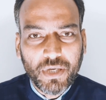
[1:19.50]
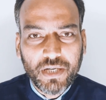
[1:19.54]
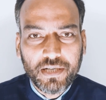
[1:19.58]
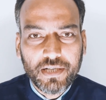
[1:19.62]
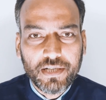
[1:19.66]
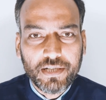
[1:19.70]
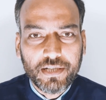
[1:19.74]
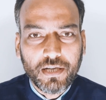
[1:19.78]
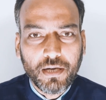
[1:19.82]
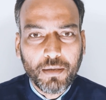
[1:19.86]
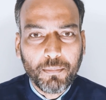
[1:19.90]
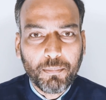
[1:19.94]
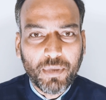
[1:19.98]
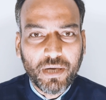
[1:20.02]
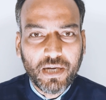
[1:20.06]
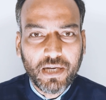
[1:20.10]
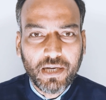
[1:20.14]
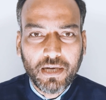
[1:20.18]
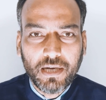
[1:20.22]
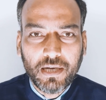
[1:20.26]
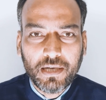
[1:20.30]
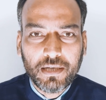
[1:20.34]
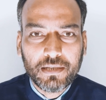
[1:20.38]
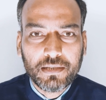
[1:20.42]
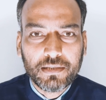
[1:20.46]
मैंने यह
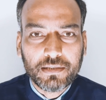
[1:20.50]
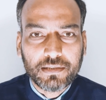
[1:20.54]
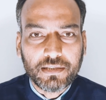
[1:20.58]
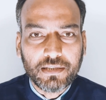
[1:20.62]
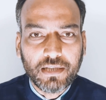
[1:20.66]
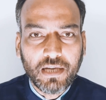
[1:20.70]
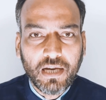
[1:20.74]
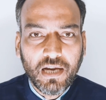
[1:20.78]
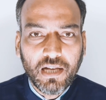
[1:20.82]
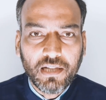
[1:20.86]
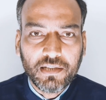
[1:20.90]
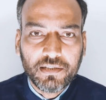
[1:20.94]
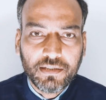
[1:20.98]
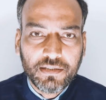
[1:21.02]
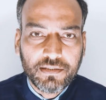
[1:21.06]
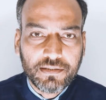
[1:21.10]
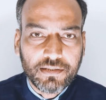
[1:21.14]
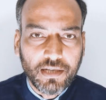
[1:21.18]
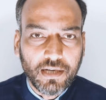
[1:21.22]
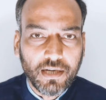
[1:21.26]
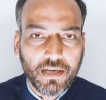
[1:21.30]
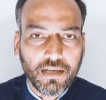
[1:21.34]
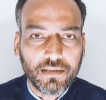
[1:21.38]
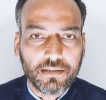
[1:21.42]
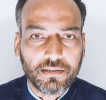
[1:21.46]
पाया कि हेल्थ
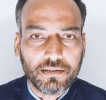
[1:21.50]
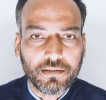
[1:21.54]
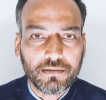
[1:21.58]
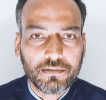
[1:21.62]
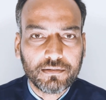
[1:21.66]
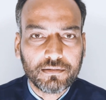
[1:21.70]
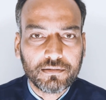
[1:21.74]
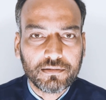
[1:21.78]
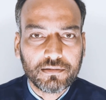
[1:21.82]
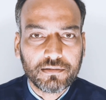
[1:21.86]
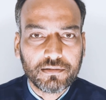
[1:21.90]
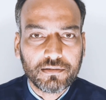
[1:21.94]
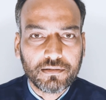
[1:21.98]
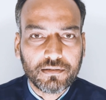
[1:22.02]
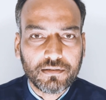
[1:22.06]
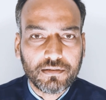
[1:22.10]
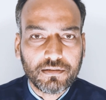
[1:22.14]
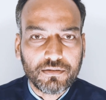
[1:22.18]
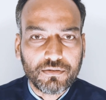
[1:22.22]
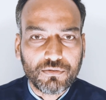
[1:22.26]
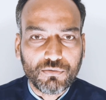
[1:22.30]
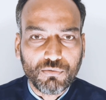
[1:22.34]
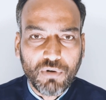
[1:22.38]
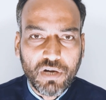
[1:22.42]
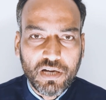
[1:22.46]
इज हेल्थ
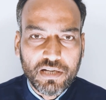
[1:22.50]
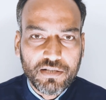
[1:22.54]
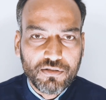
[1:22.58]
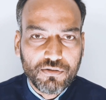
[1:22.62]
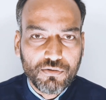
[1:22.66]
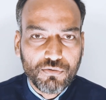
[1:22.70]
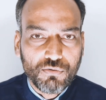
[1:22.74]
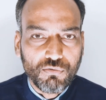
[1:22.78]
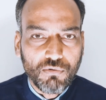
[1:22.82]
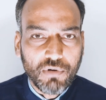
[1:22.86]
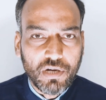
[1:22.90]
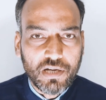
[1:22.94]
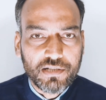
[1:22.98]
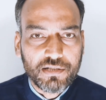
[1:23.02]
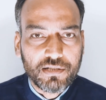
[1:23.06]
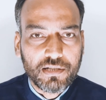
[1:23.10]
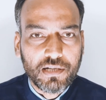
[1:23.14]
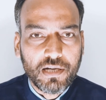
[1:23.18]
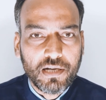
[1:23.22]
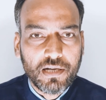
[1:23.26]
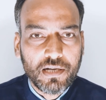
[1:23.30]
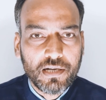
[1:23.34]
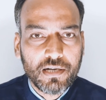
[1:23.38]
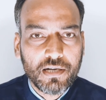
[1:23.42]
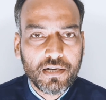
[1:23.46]
स्वास्थ्य
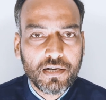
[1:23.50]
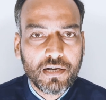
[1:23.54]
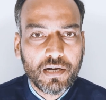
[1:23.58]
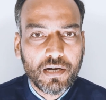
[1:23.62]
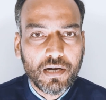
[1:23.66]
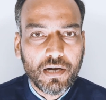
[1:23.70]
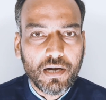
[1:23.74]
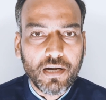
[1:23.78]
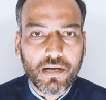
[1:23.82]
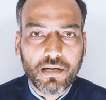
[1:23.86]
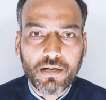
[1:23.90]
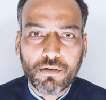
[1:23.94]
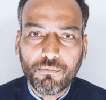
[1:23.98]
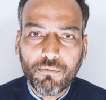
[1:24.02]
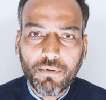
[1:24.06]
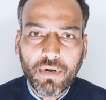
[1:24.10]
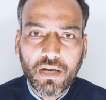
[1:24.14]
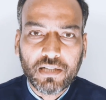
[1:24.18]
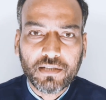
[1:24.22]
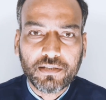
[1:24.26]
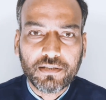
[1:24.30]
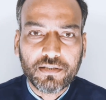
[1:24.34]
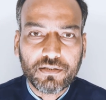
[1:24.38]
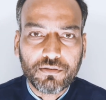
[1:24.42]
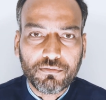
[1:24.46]
स्वास्थ्य है एंड
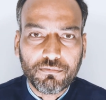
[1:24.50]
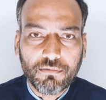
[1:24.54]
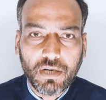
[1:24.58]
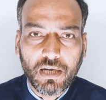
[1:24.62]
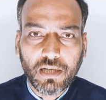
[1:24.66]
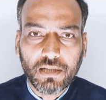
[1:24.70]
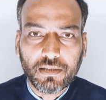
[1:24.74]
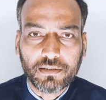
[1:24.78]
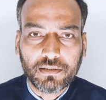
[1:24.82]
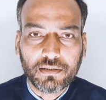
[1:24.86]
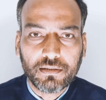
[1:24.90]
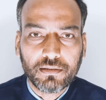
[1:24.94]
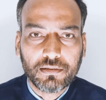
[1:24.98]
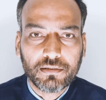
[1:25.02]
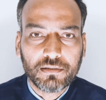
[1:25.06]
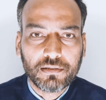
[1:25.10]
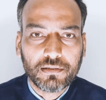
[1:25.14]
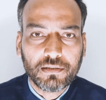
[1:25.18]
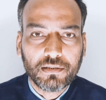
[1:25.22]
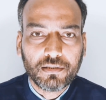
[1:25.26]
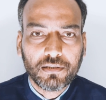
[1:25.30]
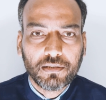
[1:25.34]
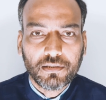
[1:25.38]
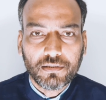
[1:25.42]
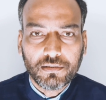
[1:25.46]
वेल्थ इज वेल्थ
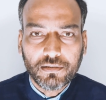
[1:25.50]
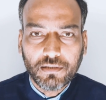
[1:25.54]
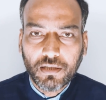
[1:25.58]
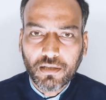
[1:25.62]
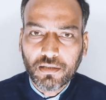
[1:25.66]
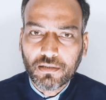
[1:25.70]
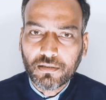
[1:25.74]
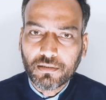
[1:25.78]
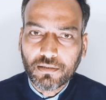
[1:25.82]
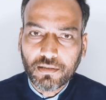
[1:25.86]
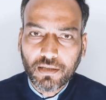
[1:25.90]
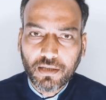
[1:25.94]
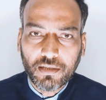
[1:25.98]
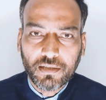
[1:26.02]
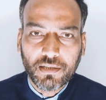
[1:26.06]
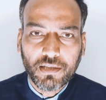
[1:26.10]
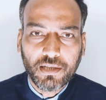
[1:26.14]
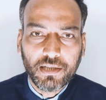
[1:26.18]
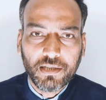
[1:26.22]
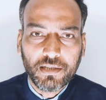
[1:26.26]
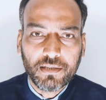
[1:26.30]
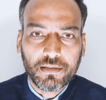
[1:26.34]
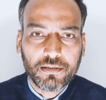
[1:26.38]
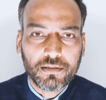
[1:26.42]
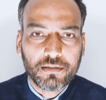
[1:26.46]
धन
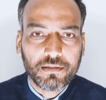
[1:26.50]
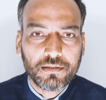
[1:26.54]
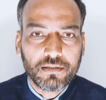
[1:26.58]
धन है